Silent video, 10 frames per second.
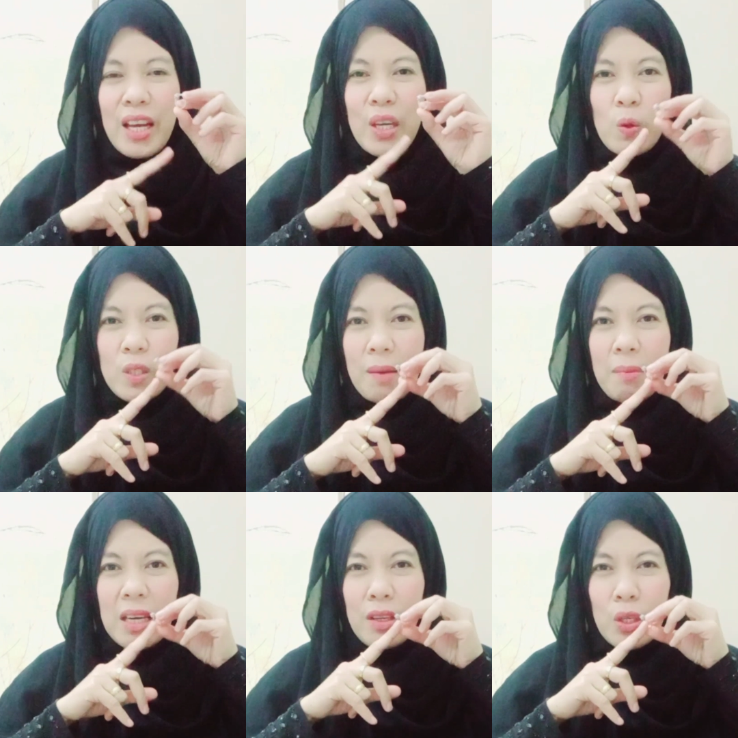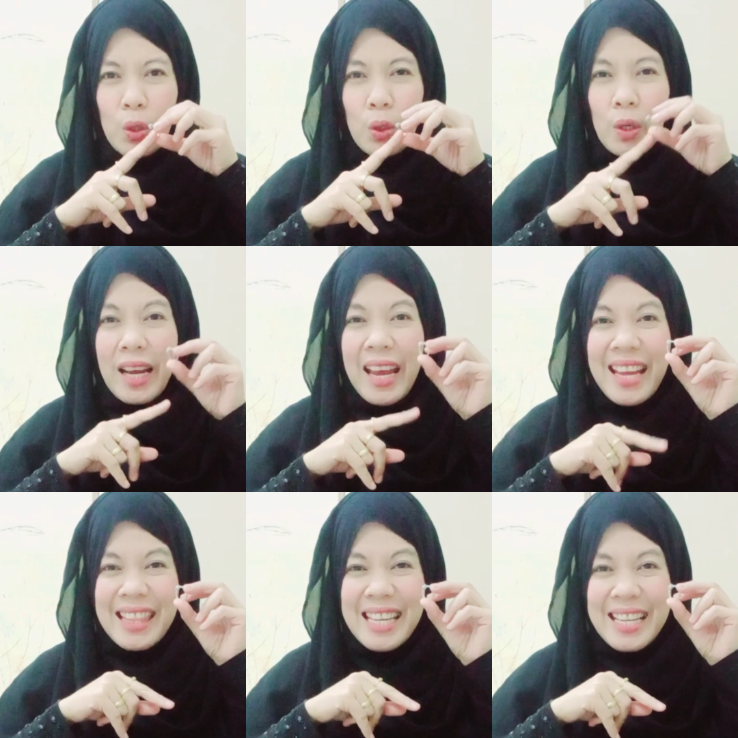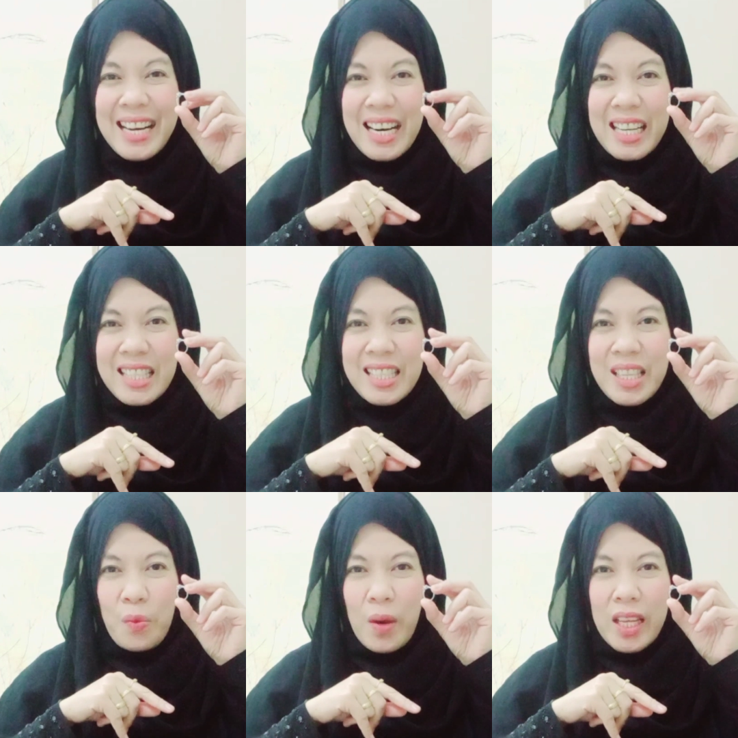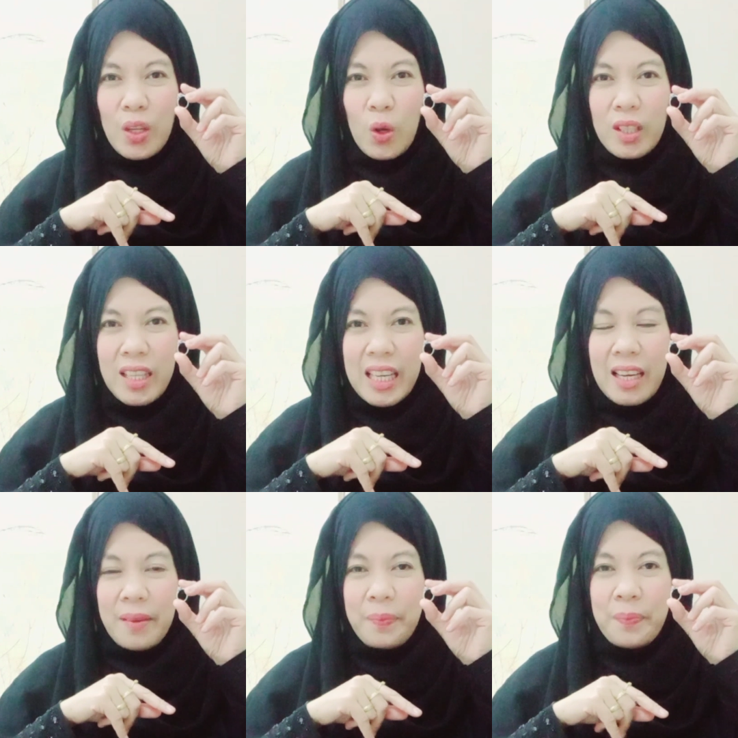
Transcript: Yung, yung 18 carats na white gold ring.